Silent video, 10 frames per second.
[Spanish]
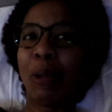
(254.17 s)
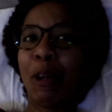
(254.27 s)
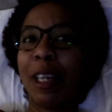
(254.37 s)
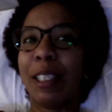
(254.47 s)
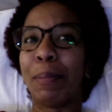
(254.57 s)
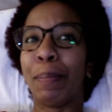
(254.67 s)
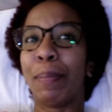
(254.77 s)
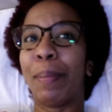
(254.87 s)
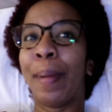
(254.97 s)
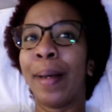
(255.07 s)
todo el
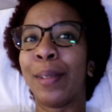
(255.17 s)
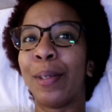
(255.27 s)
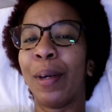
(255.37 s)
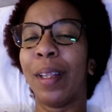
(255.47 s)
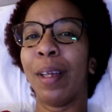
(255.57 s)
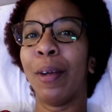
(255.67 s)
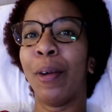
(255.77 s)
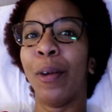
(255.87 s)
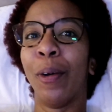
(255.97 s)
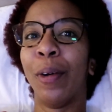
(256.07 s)
espacio que tengo
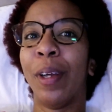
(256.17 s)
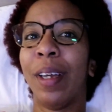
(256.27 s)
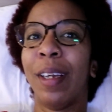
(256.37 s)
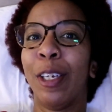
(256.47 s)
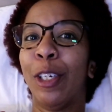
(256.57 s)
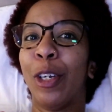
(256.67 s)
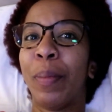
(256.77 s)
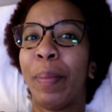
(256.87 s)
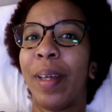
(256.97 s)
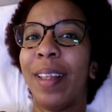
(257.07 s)
yo. Yo
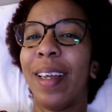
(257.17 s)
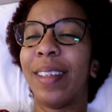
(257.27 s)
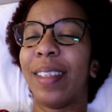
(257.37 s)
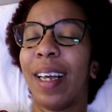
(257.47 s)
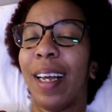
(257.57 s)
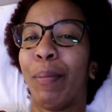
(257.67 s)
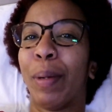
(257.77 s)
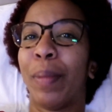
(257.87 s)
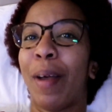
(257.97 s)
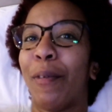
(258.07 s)
me perdí en esta
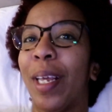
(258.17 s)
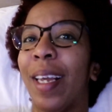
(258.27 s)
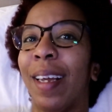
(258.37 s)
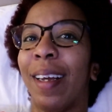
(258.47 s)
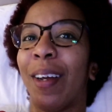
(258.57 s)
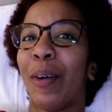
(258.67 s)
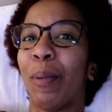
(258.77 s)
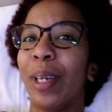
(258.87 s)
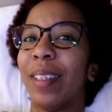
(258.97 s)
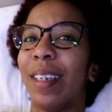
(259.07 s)
cama, me abrí,
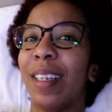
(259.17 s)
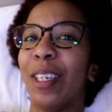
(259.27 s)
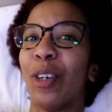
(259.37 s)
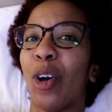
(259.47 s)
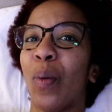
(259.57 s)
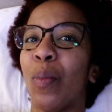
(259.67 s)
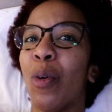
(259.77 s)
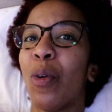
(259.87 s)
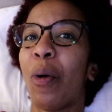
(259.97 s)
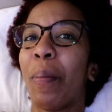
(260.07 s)
como dice el dicho, como
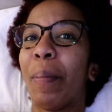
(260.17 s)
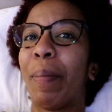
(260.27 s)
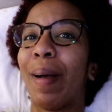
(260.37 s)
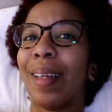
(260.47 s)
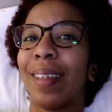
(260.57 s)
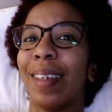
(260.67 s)
un compás